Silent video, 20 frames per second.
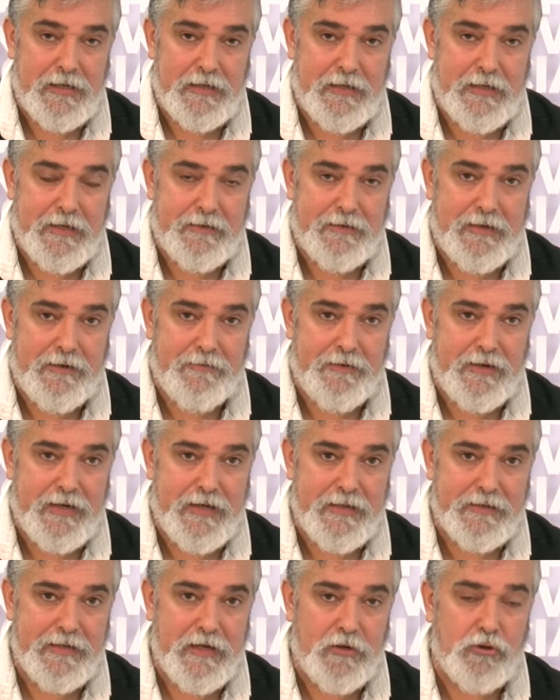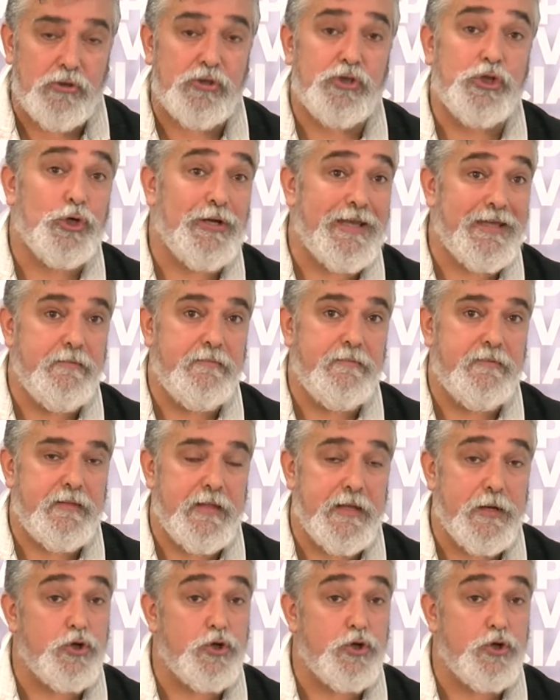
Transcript: el día de la Virgen de agosto, 15 de